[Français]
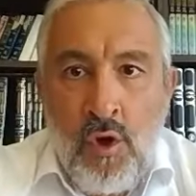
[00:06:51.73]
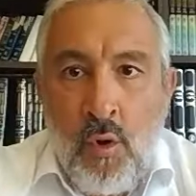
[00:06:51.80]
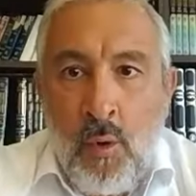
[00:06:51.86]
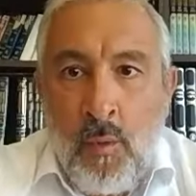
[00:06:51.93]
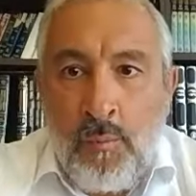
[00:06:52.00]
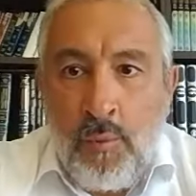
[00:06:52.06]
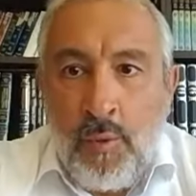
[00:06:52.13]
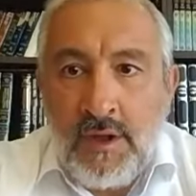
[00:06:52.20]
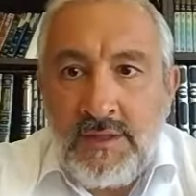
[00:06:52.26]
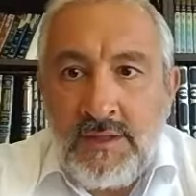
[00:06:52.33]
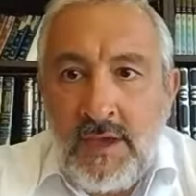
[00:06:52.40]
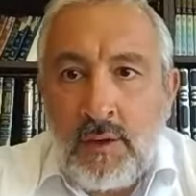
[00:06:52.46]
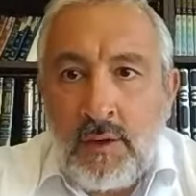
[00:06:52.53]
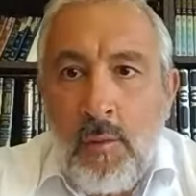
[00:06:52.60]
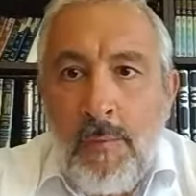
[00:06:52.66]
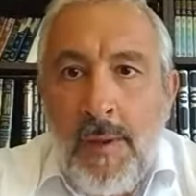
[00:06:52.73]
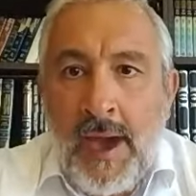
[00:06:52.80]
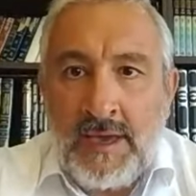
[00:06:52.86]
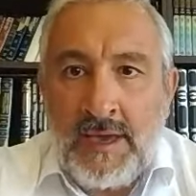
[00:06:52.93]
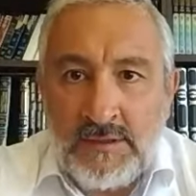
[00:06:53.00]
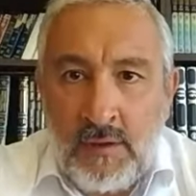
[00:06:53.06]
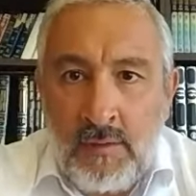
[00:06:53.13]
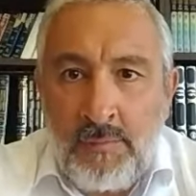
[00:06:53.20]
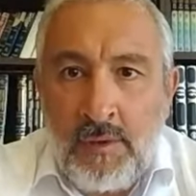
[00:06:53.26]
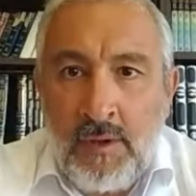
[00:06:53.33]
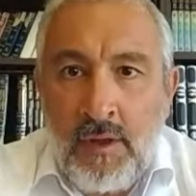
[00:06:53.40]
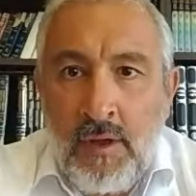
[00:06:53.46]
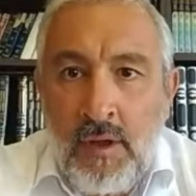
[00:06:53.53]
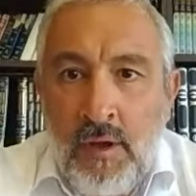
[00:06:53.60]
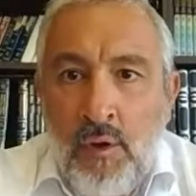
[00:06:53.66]
on pourrait dire que par exemple,
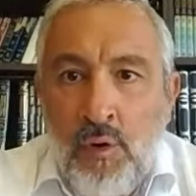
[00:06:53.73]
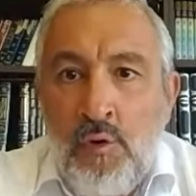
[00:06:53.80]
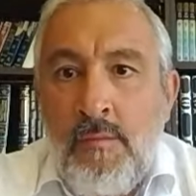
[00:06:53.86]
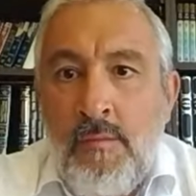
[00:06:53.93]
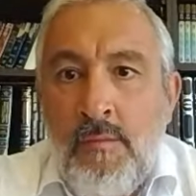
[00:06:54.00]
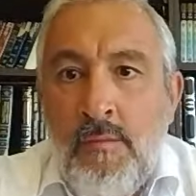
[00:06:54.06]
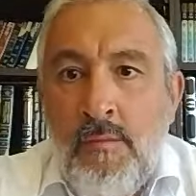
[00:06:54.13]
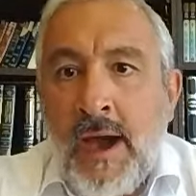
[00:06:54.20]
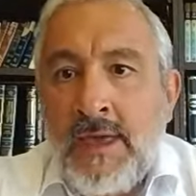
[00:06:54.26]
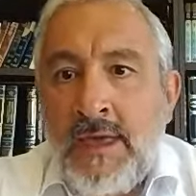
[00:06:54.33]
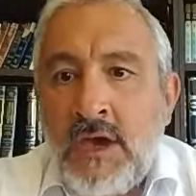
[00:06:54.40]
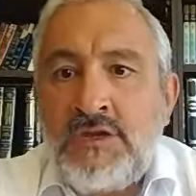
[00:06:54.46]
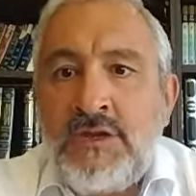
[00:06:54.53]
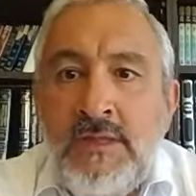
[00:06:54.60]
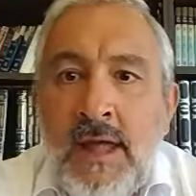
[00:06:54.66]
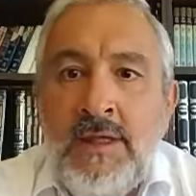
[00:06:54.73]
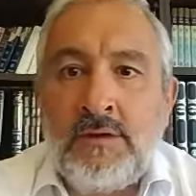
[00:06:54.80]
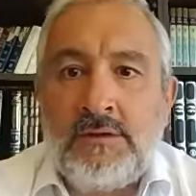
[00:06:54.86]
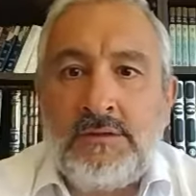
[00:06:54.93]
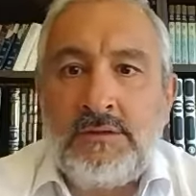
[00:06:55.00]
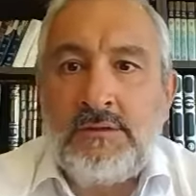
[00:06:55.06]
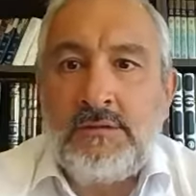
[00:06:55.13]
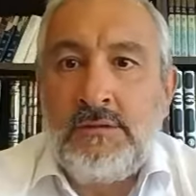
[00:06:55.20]
le mariage c'est une alliance.